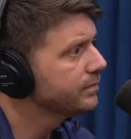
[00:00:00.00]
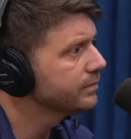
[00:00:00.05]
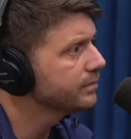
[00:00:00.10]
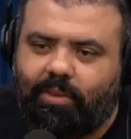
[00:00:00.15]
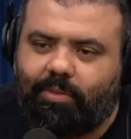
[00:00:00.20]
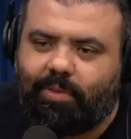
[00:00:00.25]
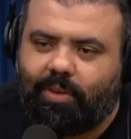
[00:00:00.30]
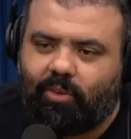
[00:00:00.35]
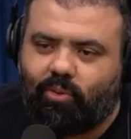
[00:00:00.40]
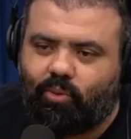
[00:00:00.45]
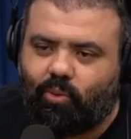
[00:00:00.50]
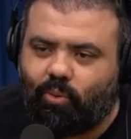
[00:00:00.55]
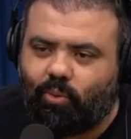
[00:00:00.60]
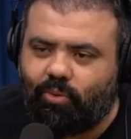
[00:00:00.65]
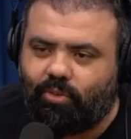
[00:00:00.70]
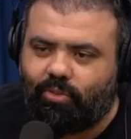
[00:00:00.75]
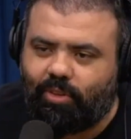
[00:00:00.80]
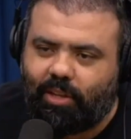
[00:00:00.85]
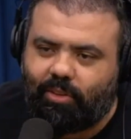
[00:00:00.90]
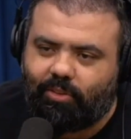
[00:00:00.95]
ainda inventou
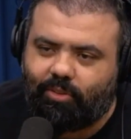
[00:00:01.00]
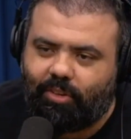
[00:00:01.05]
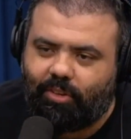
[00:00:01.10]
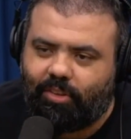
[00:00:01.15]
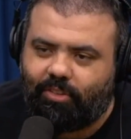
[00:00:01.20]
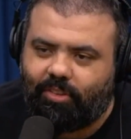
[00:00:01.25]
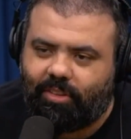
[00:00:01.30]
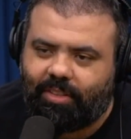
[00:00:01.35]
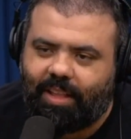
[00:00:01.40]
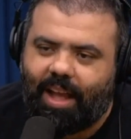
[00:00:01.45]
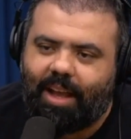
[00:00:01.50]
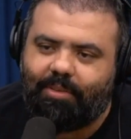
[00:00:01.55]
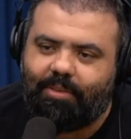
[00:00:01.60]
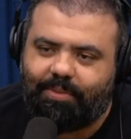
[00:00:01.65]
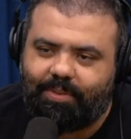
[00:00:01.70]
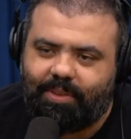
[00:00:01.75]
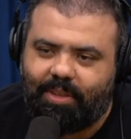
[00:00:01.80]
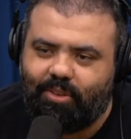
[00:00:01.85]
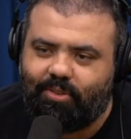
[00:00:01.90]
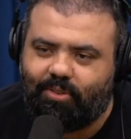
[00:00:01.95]
um jeito de editar
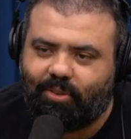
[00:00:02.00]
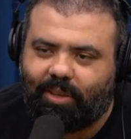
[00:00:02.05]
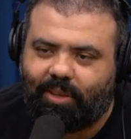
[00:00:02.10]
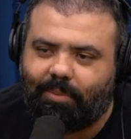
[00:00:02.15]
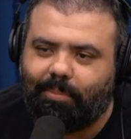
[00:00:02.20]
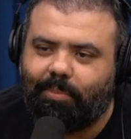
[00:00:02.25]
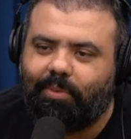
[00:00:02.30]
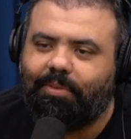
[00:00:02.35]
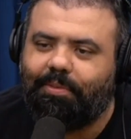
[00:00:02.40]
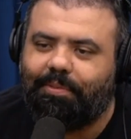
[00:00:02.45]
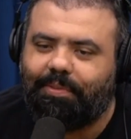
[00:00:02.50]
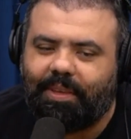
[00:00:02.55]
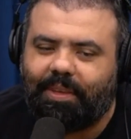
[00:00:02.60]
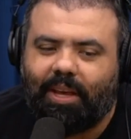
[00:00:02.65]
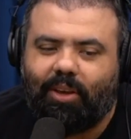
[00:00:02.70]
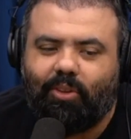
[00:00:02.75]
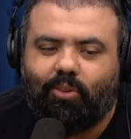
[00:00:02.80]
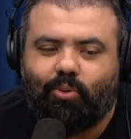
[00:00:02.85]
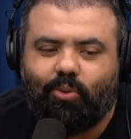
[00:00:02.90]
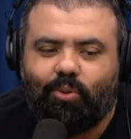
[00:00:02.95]
vídeo, que
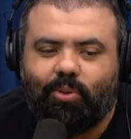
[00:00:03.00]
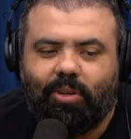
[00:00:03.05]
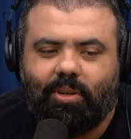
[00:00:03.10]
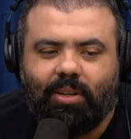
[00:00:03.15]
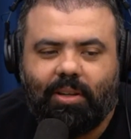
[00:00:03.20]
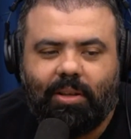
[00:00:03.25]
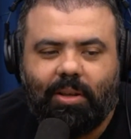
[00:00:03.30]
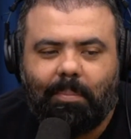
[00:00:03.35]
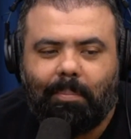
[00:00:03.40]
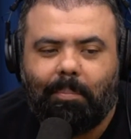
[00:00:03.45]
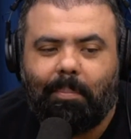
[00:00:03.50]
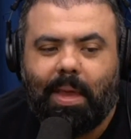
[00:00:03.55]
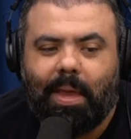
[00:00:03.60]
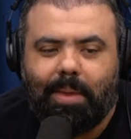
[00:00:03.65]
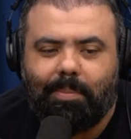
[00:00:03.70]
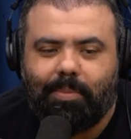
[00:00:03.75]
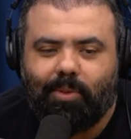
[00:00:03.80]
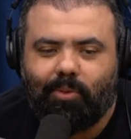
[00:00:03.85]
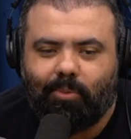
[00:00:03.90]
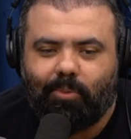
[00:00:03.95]
enfiando
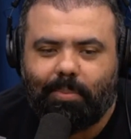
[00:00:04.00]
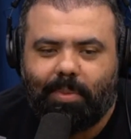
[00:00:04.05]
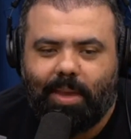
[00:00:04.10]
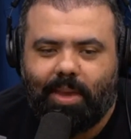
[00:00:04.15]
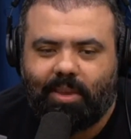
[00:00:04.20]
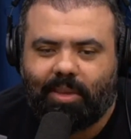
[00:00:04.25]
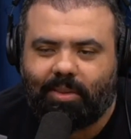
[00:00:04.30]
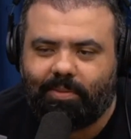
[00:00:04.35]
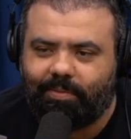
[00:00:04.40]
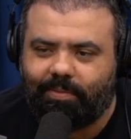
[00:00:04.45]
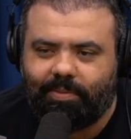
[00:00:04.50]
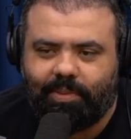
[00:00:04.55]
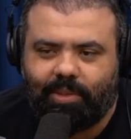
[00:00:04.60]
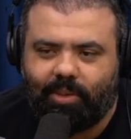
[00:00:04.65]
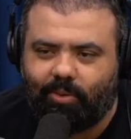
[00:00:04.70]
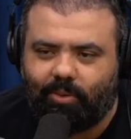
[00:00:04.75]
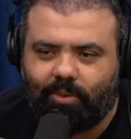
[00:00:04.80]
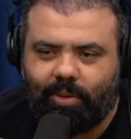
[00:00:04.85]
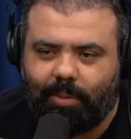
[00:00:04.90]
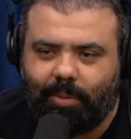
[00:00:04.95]
meme no meio que o
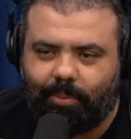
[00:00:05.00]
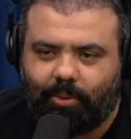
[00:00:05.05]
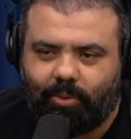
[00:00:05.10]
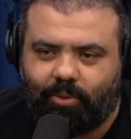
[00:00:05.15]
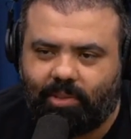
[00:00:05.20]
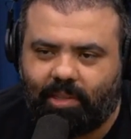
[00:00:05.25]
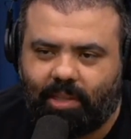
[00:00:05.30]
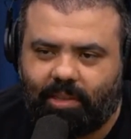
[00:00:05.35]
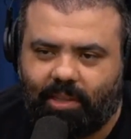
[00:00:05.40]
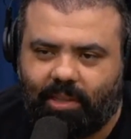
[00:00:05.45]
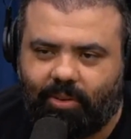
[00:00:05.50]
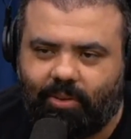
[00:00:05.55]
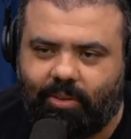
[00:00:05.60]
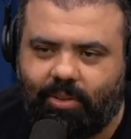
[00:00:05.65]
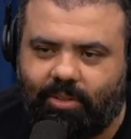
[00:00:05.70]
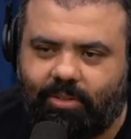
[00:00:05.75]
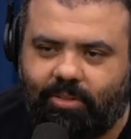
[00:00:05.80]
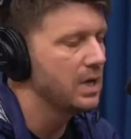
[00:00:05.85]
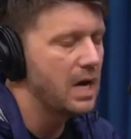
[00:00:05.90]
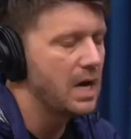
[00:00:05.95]
nego reproduz Isso é muito
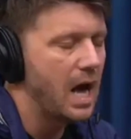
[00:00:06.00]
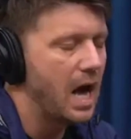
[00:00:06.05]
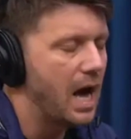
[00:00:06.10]
hoje. foda.